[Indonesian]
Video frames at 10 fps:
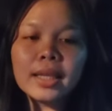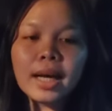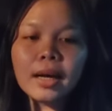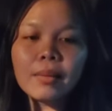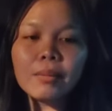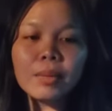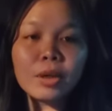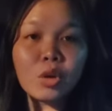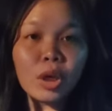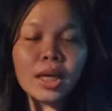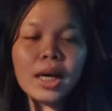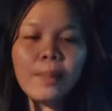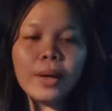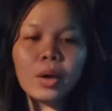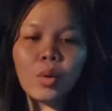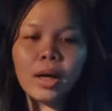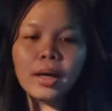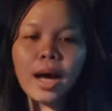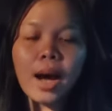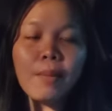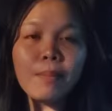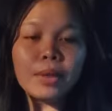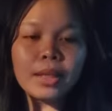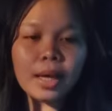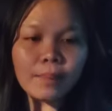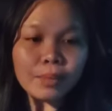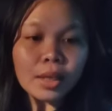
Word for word: tidak memenuhi keperluan am, di